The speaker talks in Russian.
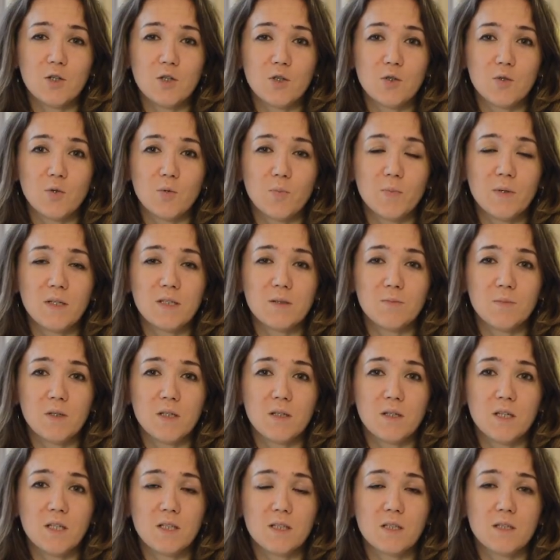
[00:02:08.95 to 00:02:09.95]
что при
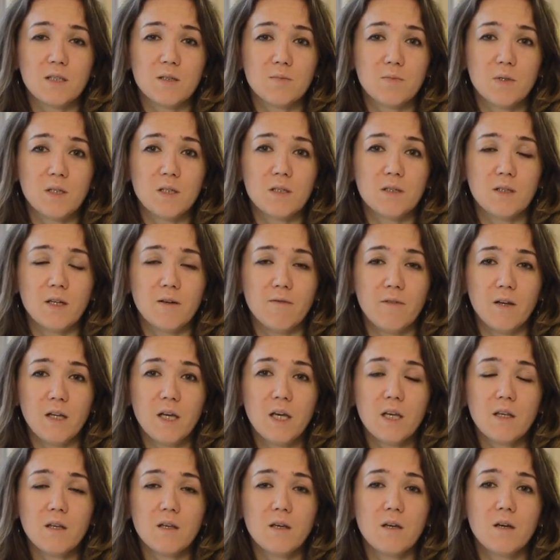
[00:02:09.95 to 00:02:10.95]
резкой смене
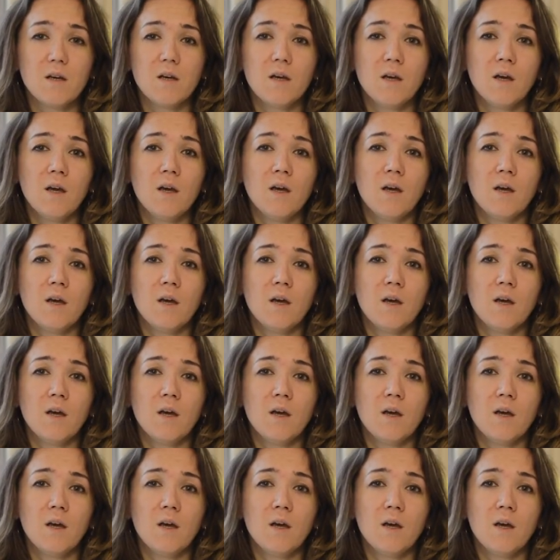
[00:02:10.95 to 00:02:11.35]
давления,